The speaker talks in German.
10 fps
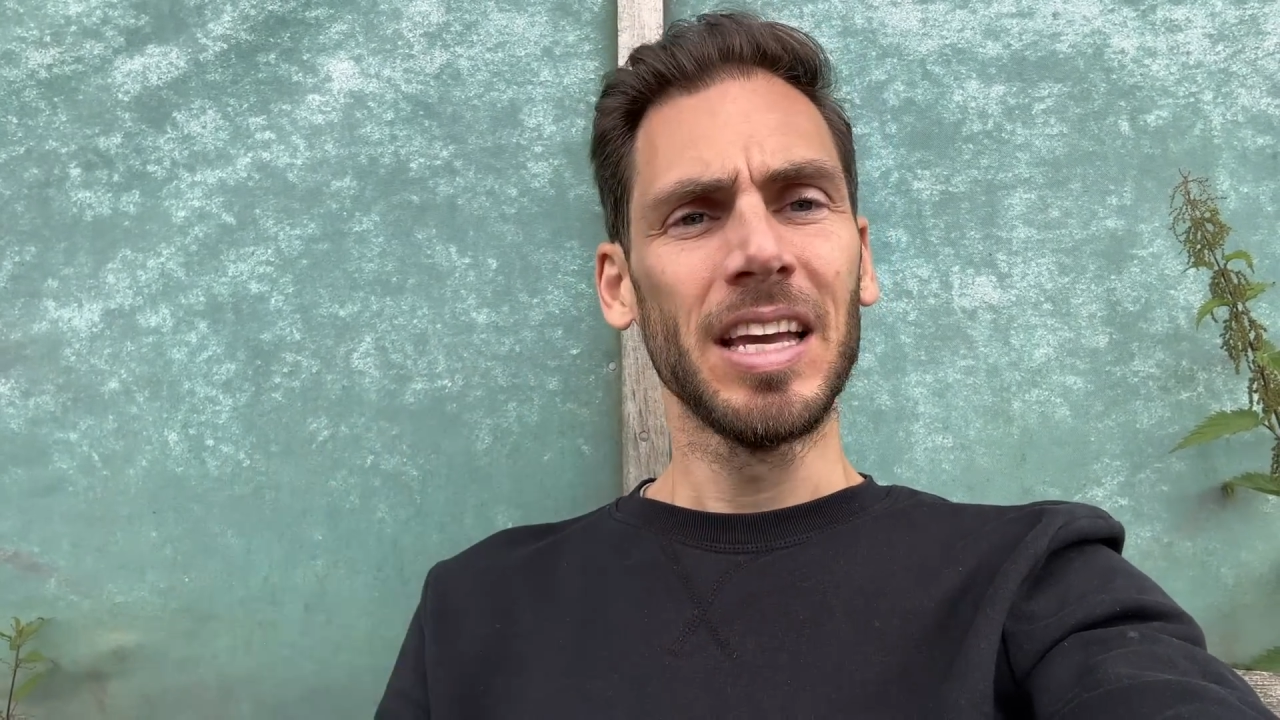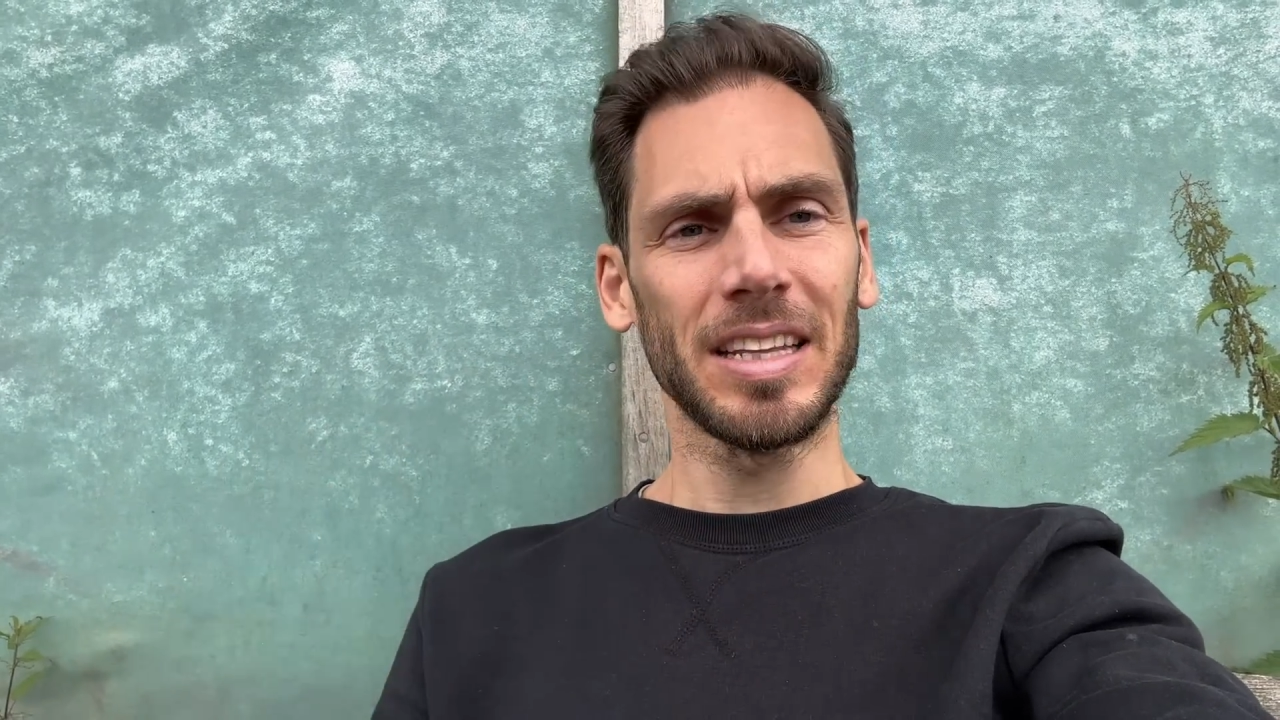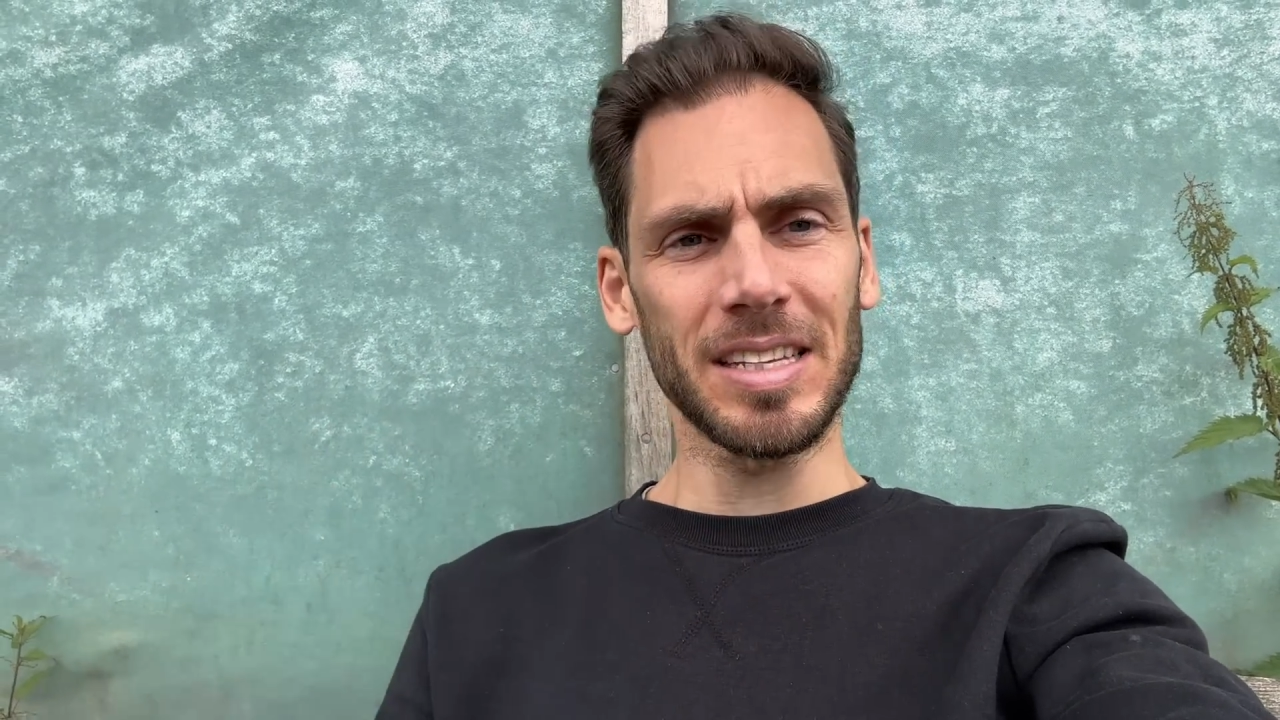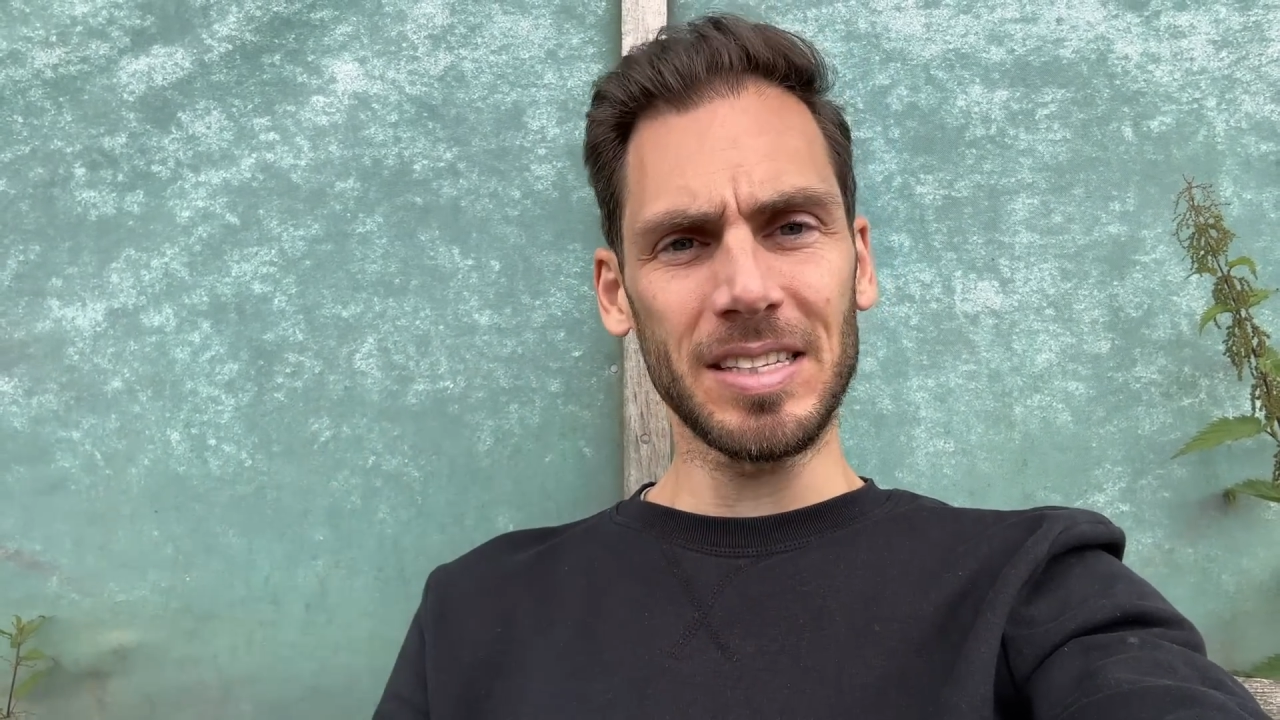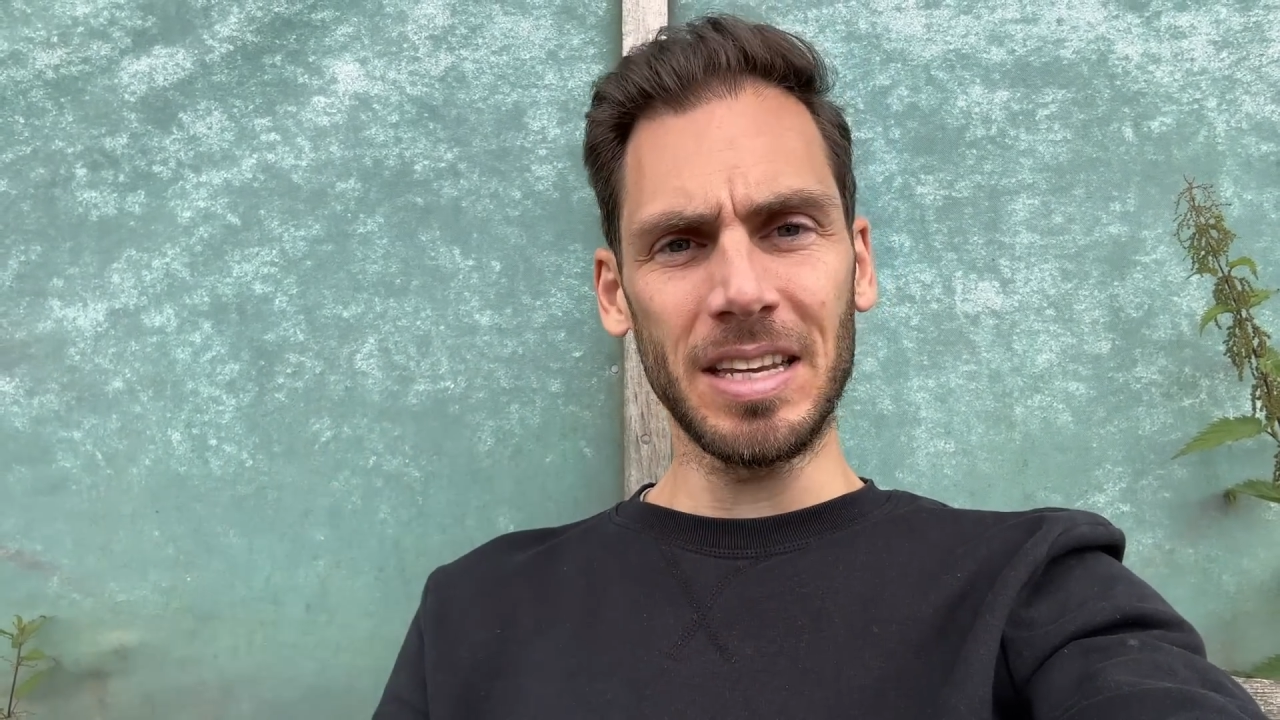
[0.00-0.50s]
dass sie